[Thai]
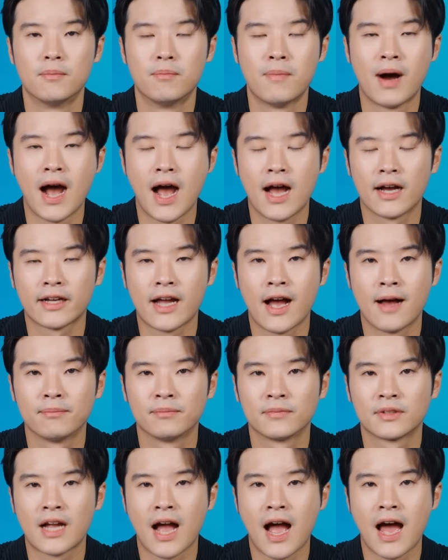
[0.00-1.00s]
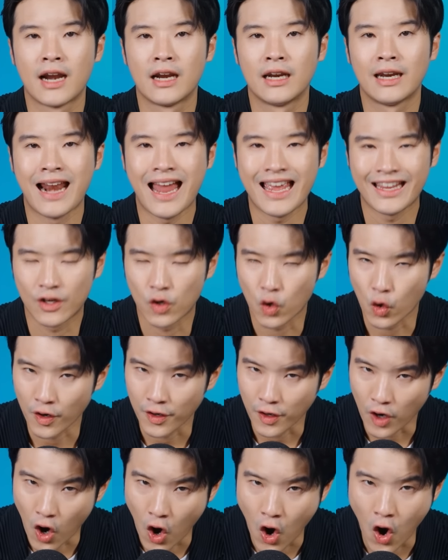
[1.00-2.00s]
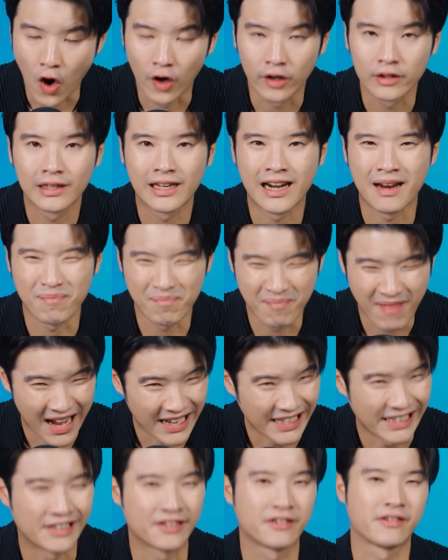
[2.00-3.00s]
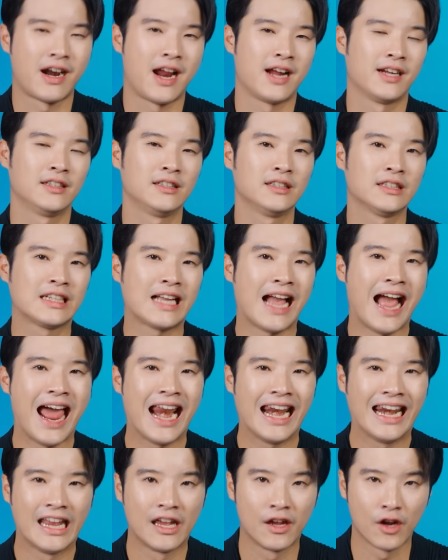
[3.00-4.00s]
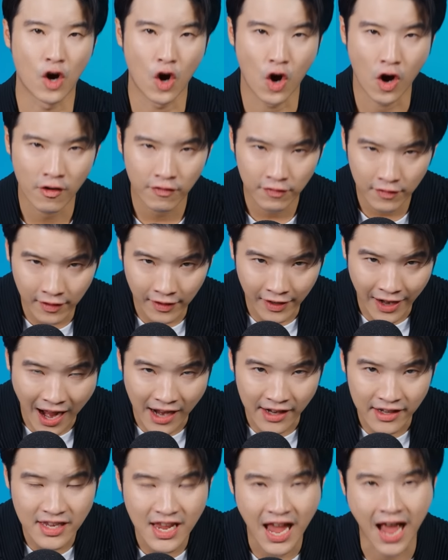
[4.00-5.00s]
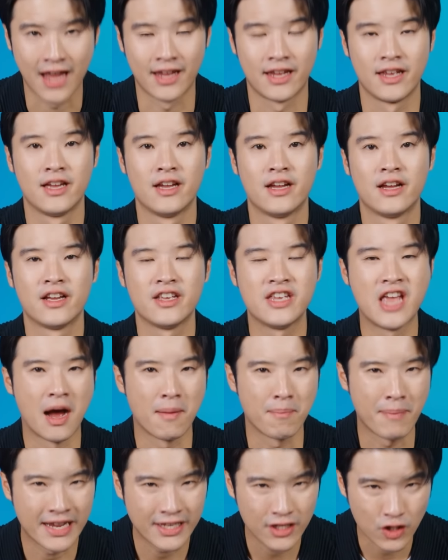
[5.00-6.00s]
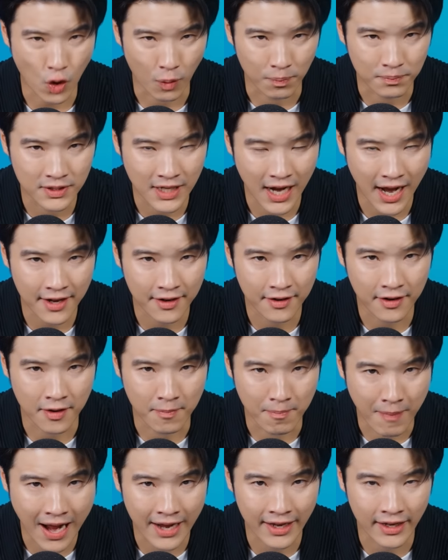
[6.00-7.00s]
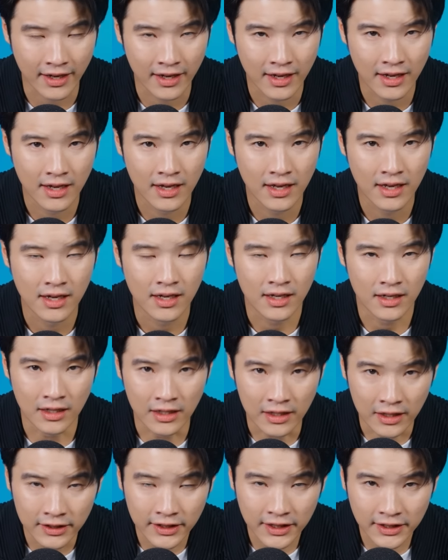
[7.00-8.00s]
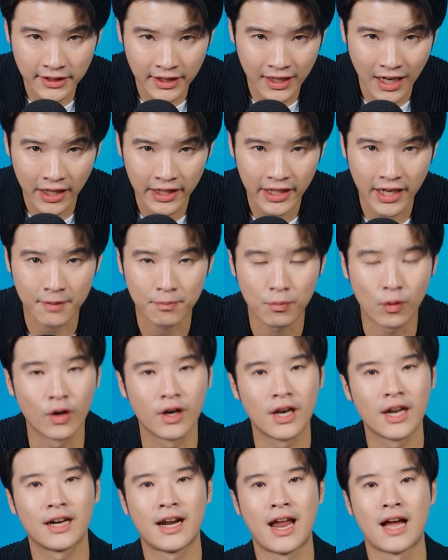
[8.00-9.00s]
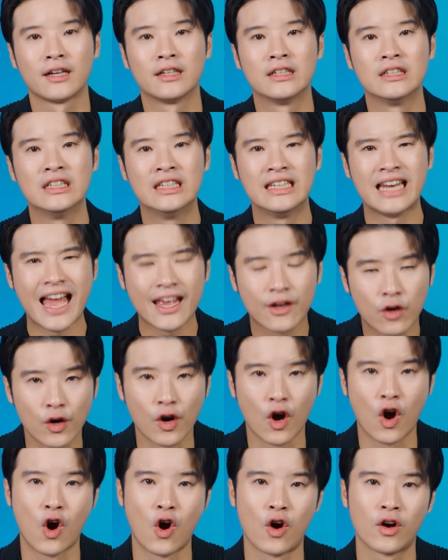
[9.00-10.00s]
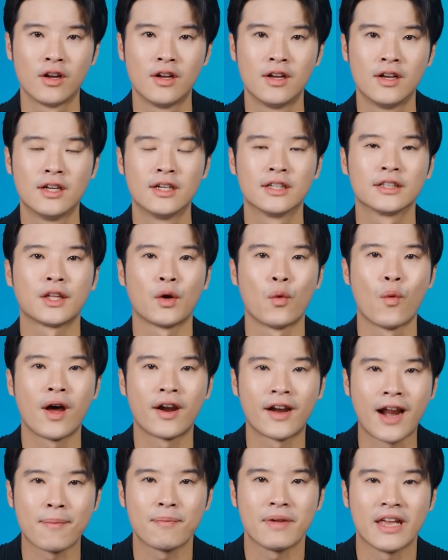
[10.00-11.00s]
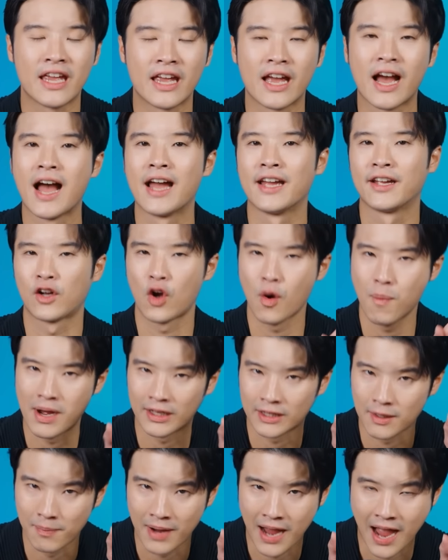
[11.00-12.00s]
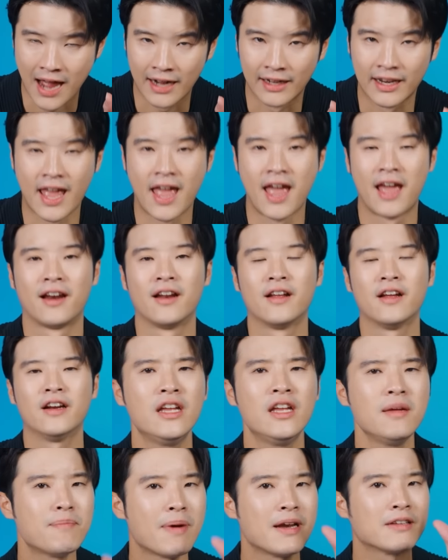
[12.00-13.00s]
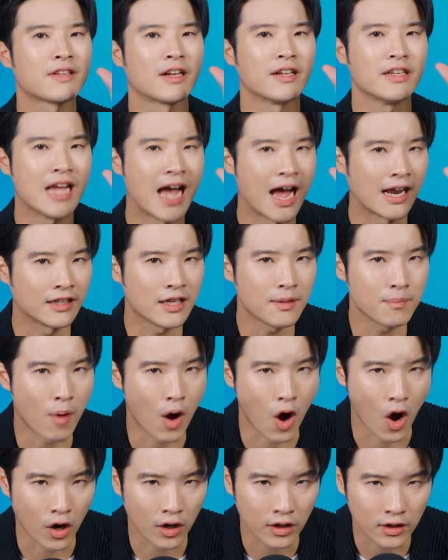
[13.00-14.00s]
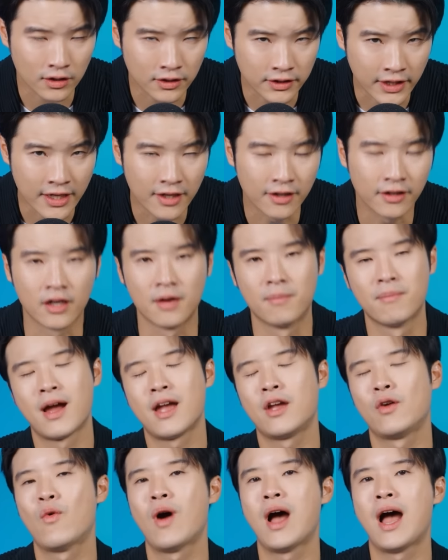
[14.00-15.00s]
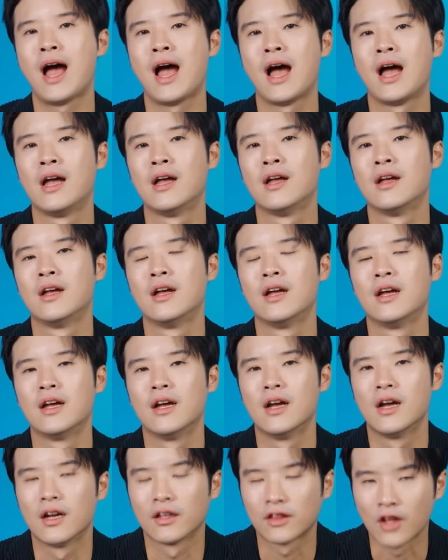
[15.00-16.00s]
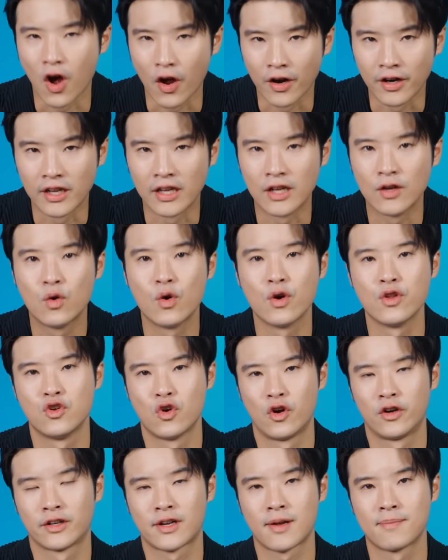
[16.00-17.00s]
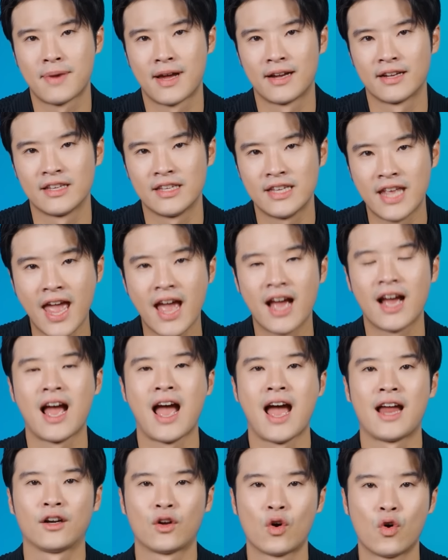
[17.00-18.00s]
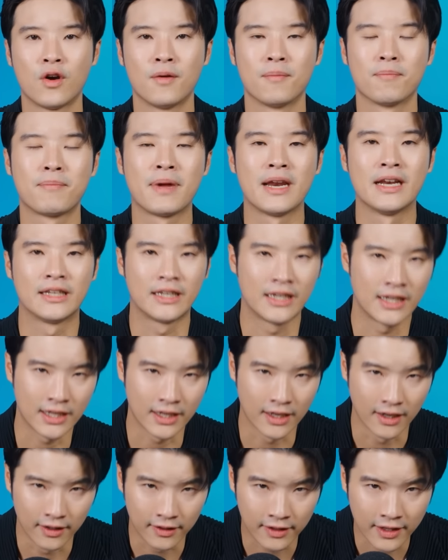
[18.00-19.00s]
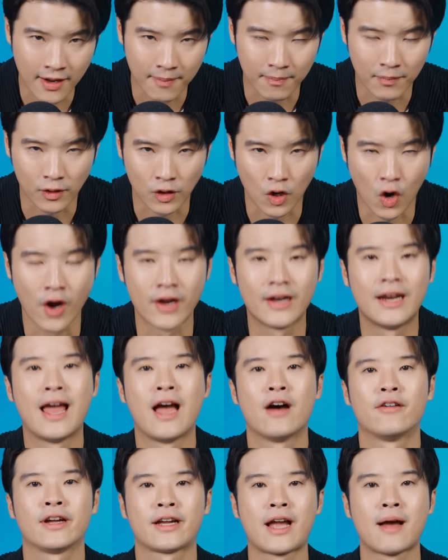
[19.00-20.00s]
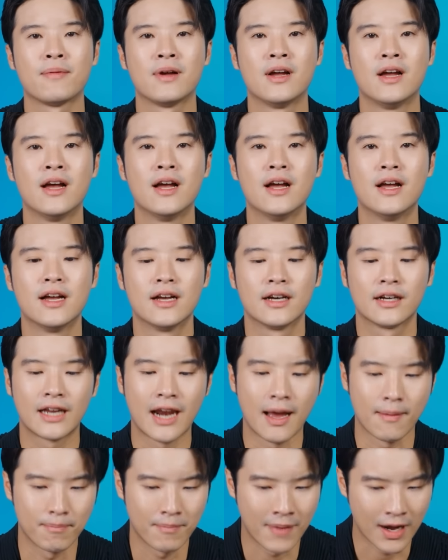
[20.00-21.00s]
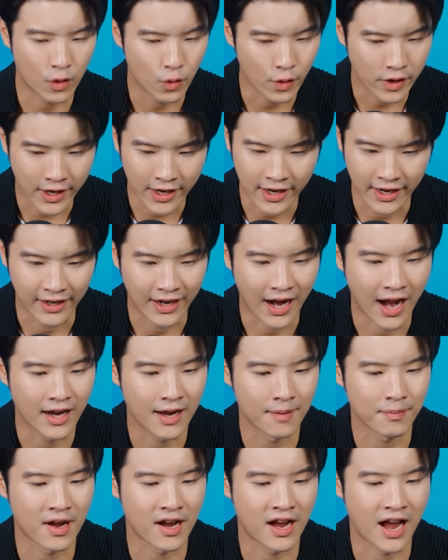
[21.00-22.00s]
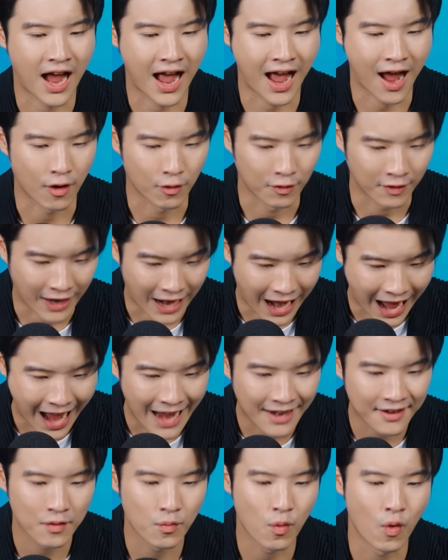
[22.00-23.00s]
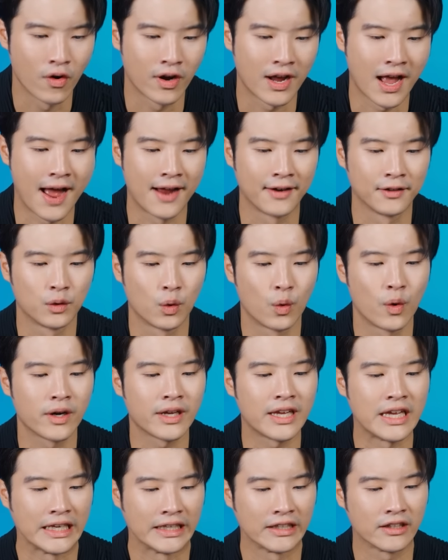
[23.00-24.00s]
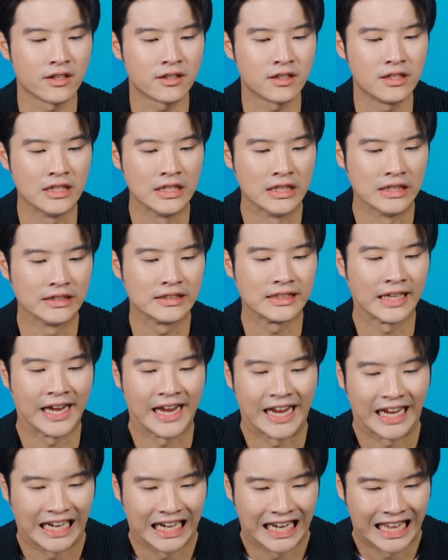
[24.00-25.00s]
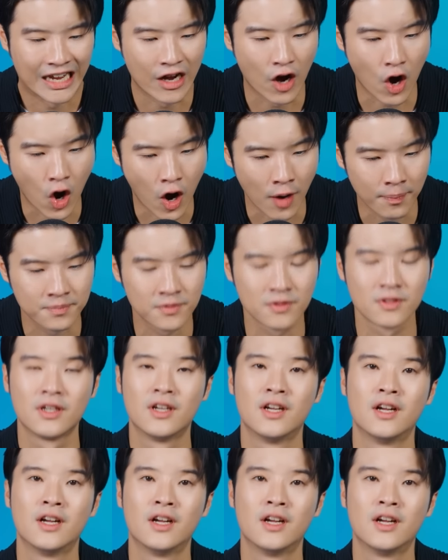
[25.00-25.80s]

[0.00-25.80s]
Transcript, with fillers: มหกรรมการไล่คนออกกลับมาอีกครั้งการ Layoff ครั้งใหญ่ยังไม่จบใช่หรือไม่หรือจริงๆแล้วเหตุผลหลักๆคือไล่คนออกแต่ว่ารับ AI เข้ามาทำงานแทนนี่เป็นสัญญาณที่บอกจริงหรือไม่ว่าตอนนี้หุ่นยนต์กำลังแย่งงานคนเป็นที่เรียบร้อยแล้วนะครับกลับมาคุยกันอีกครั้งกับข่าวร้ายในวงการธุรกิจก็คือ Tech Layoffs